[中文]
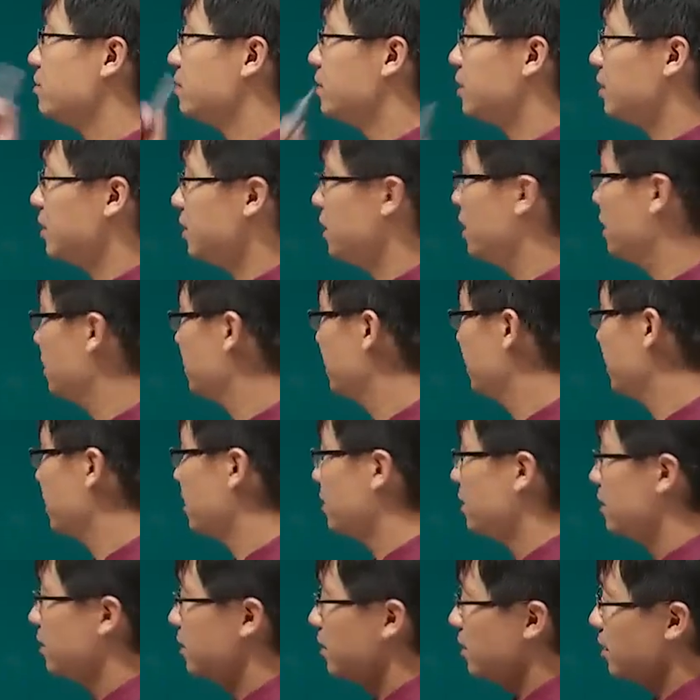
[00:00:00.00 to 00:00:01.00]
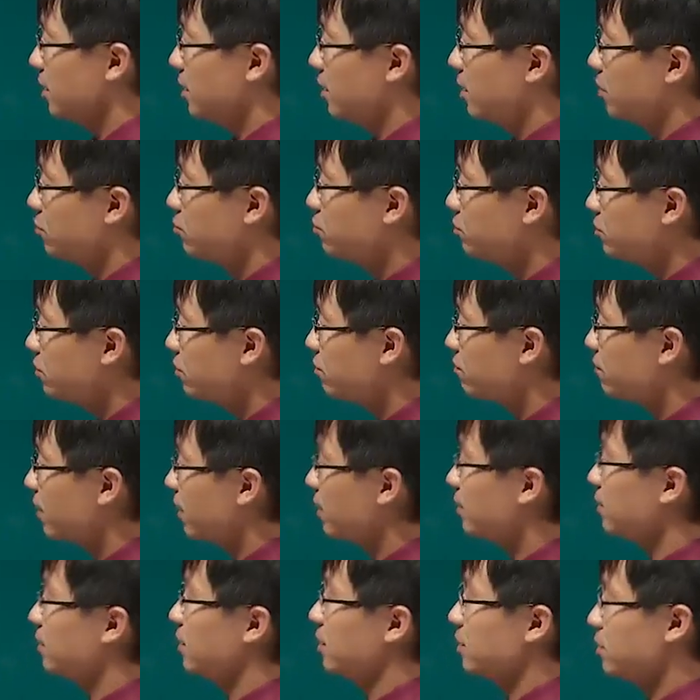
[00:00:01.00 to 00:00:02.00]
售企业呗，呃，出售
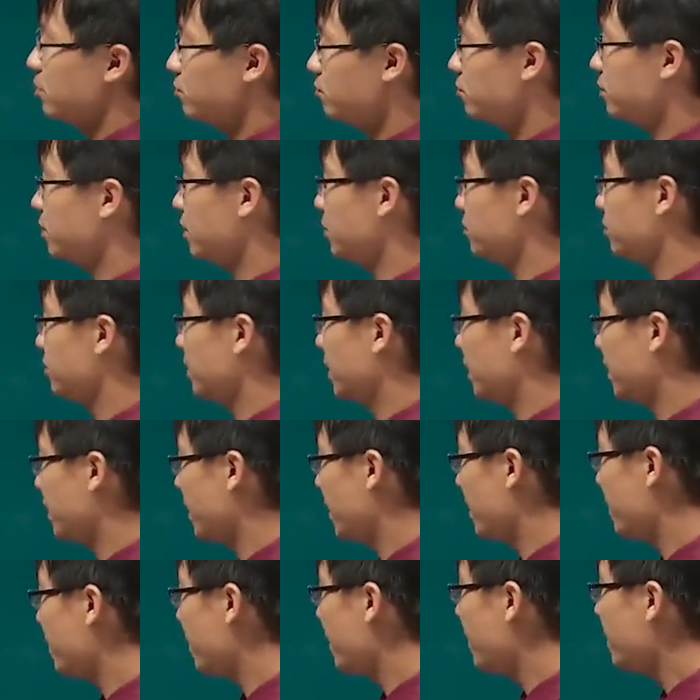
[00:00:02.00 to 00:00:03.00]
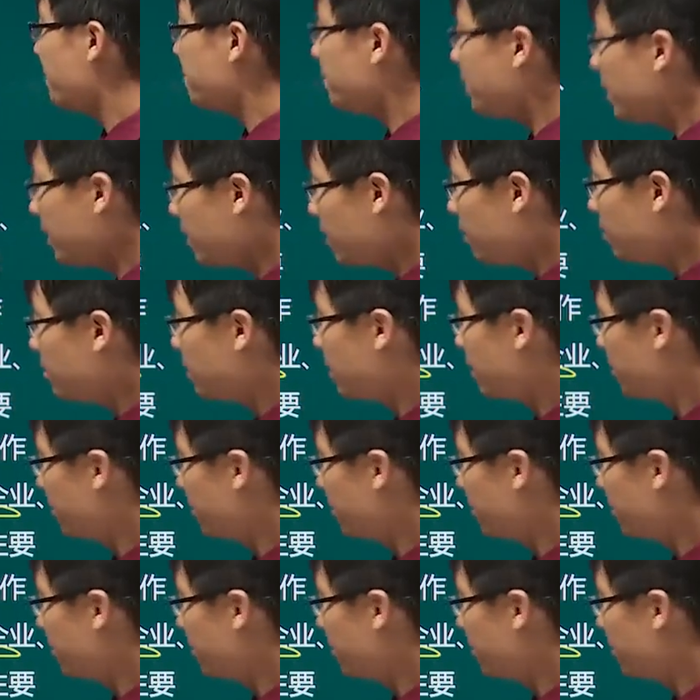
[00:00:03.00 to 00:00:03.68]
方的这种角度来看，并购的